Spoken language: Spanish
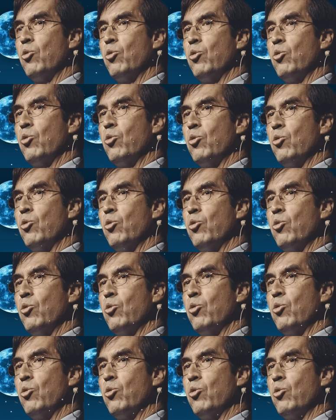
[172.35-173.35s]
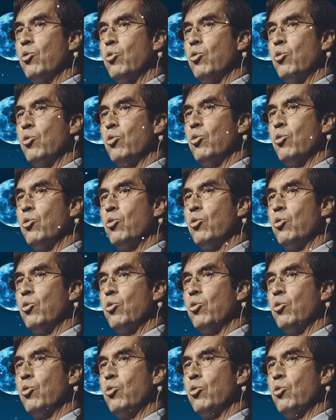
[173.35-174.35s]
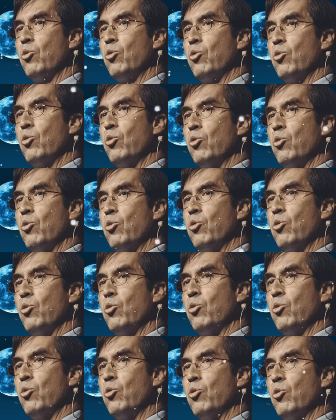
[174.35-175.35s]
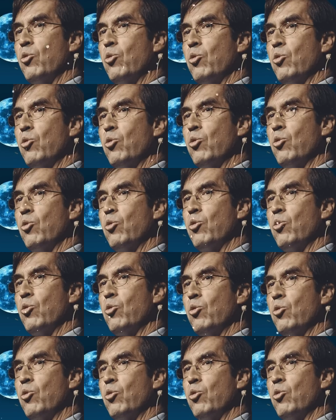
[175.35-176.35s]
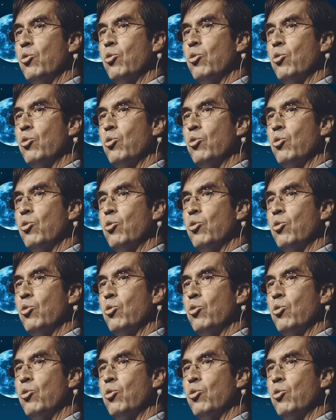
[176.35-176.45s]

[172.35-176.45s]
los pensamientos se ven sin energía.